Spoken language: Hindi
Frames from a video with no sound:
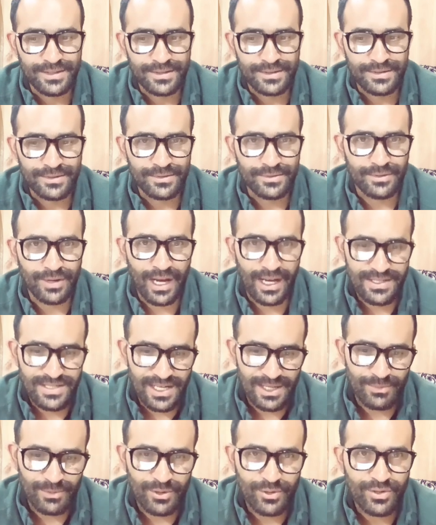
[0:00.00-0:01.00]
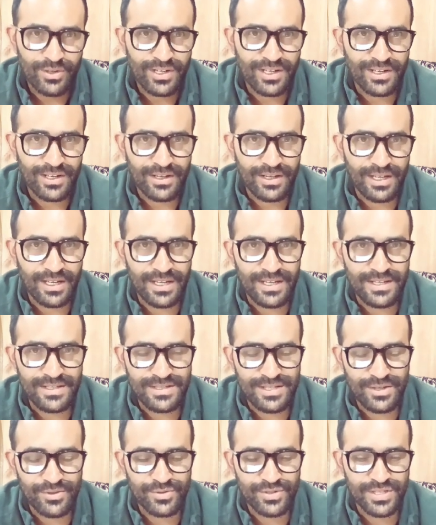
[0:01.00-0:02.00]
तो आज आप लोगों के लिए
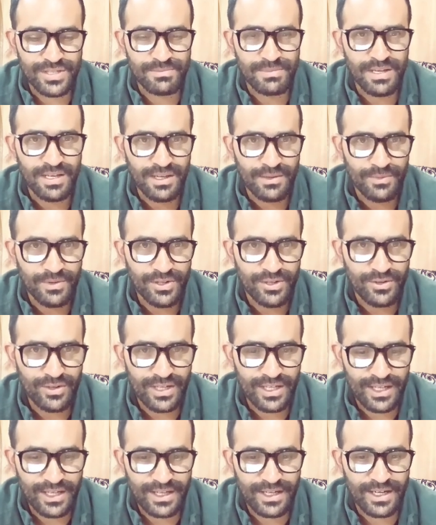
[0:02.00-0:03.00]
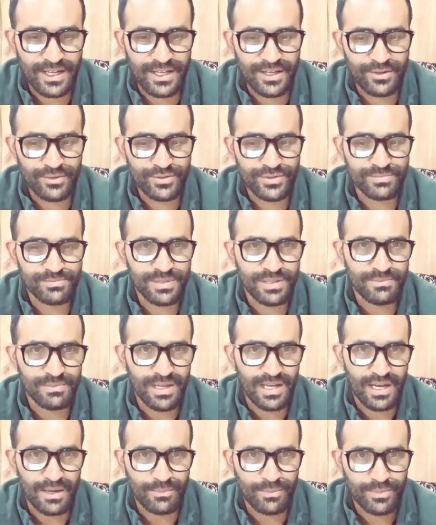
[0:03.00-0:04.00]
इसी खुशी में एक वीडियो लेकर आया हूँ इसमें मैं
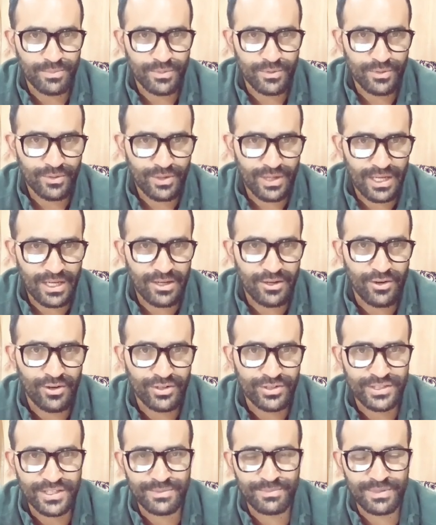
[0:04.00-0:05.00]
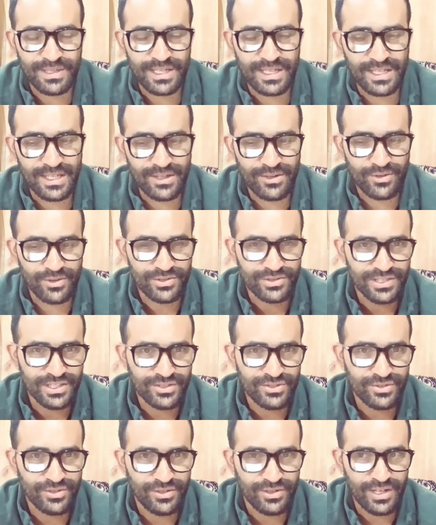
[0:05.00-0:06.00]
आप लोगों के लिए लॉन्ग टर्म के लिए कौन सा
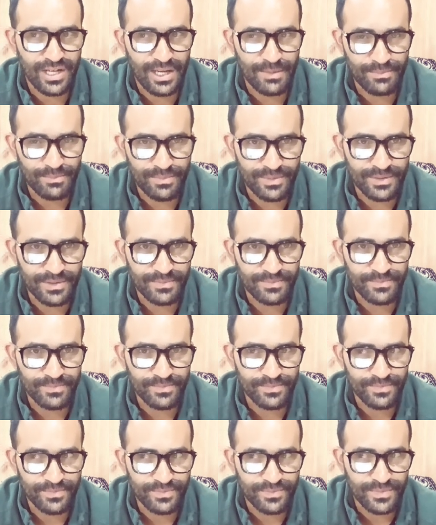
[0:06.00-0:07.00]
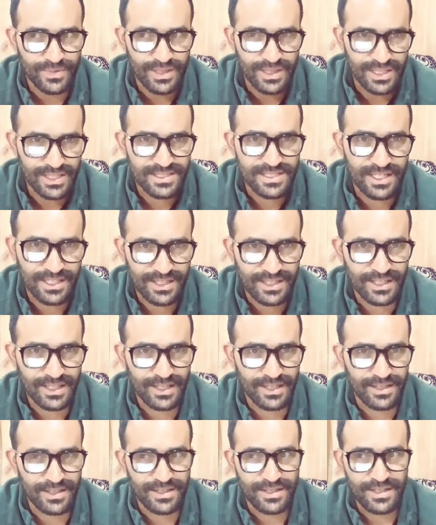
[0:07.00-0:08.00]
स्टॉक आप ले सकते
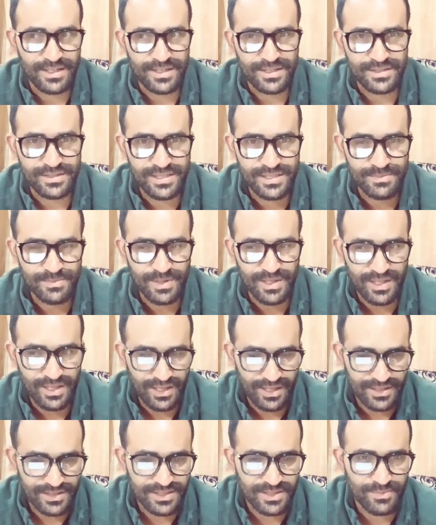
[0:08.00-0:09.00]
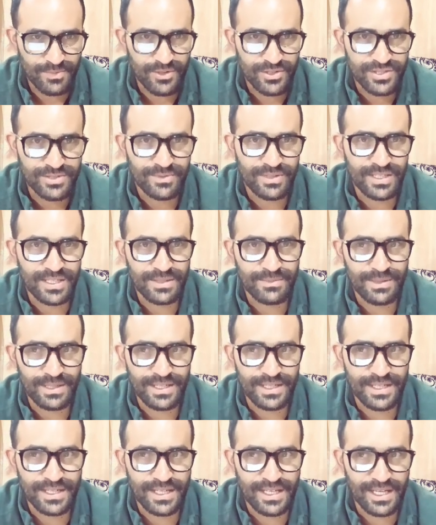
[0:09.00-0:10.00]
हैं जिसमें एक अच्छी पॉसिबिलिटी
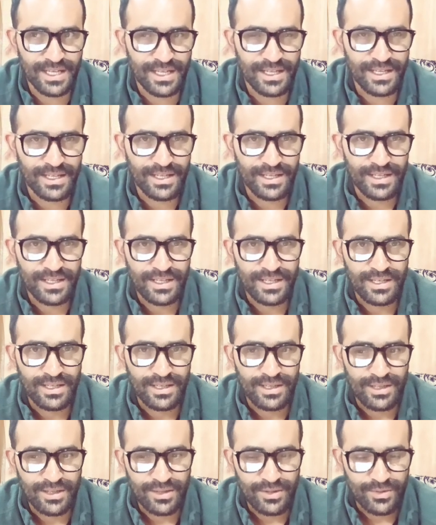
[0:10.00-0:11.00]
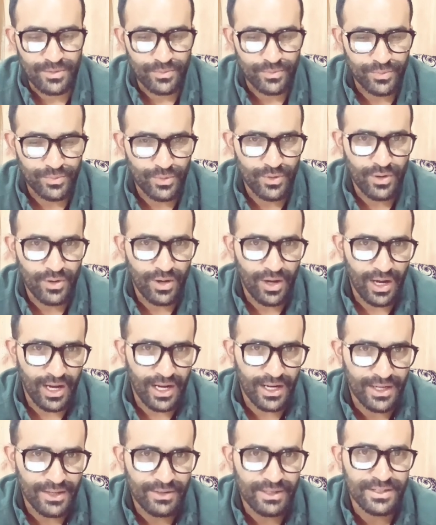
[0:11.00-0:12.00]
बन रही है वो
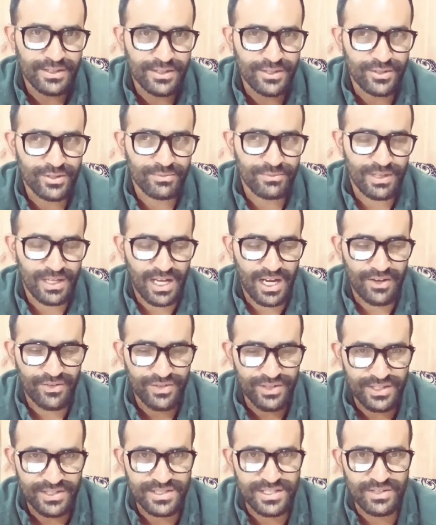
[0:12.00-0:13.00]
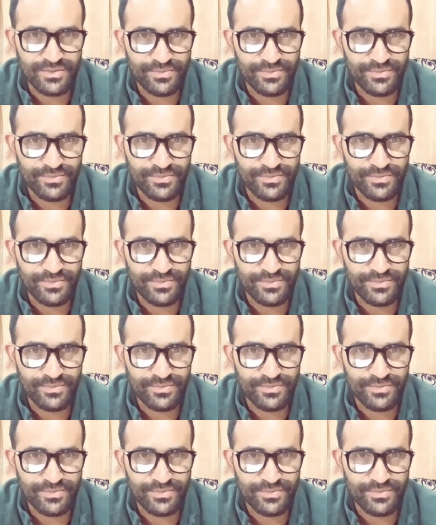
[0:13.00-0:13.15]
आने वाले दिनों में काफ़ी अच्छा